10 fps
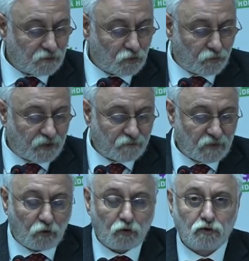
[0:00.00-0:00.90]

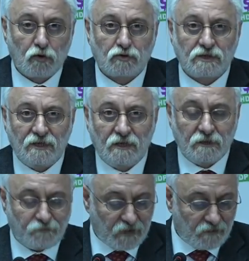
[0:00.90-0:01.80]
toplamda 14 il
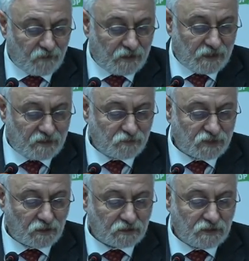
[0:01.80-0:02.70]
ve
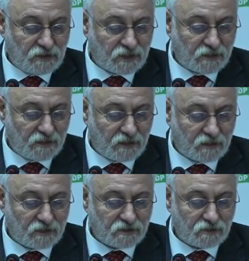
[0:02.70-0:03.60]
76 ilçede
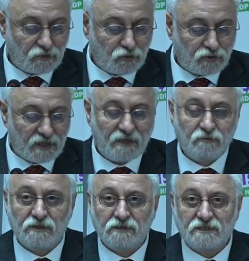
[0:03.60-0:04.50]
yaklaşık
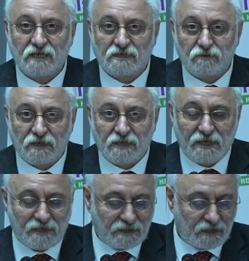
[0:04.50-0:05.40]
150 bin seçmeni
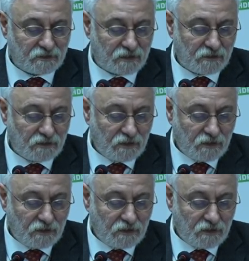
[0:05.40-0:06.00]
ilgilendiren